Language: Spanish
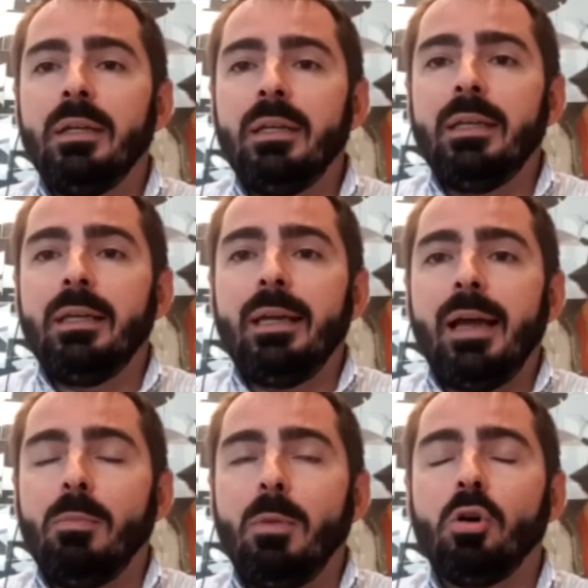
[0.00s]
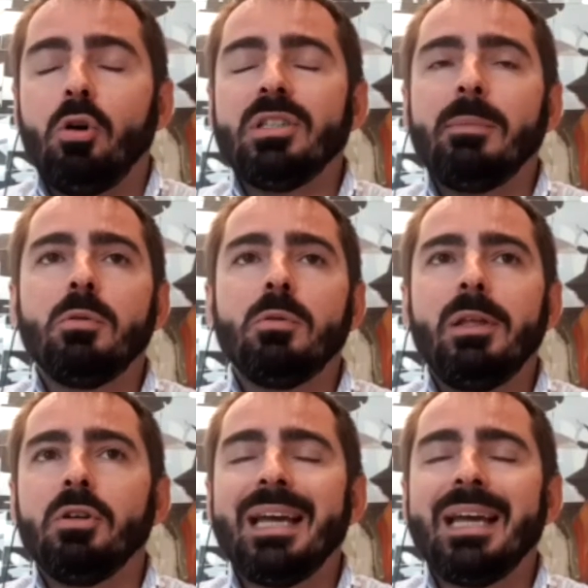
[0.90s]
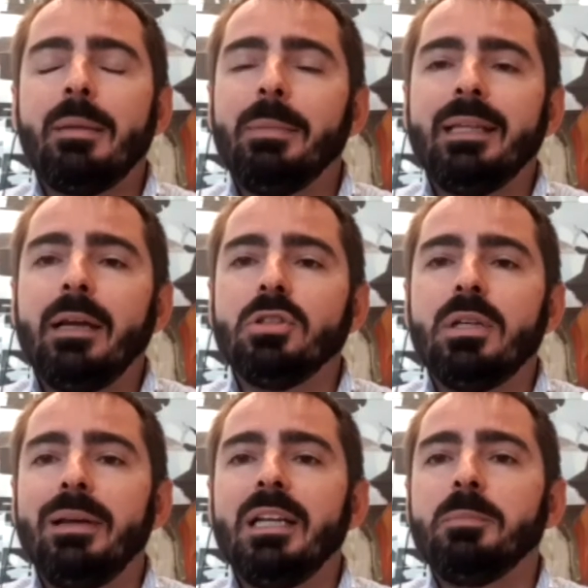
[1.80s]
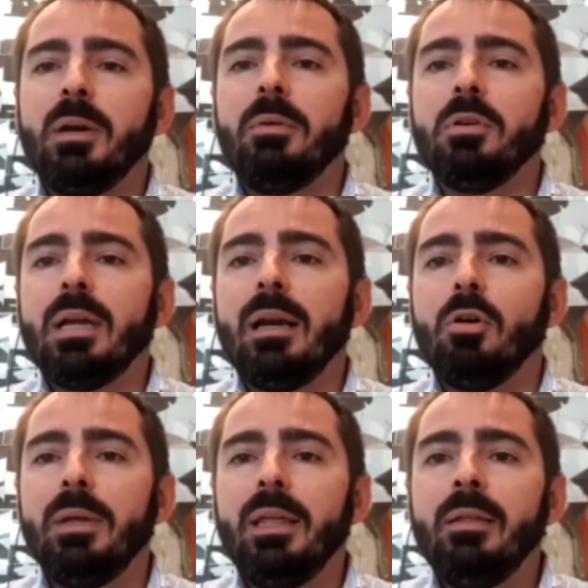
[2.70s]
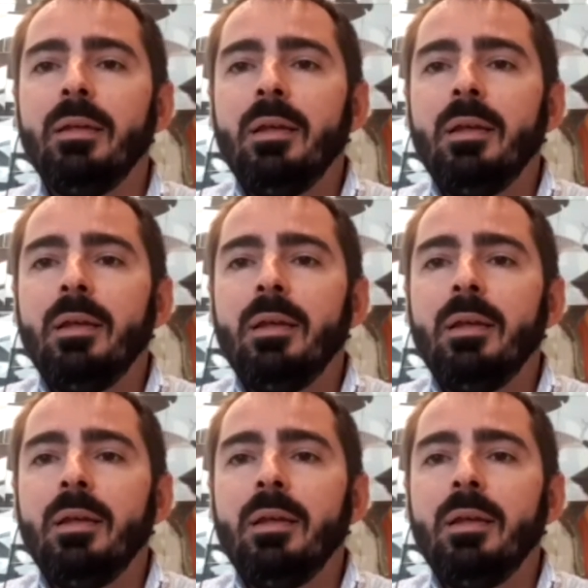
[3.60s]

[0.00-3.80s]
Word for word: y a lo mejor no estamos volviendo exactamente a los niveles previos al COVID,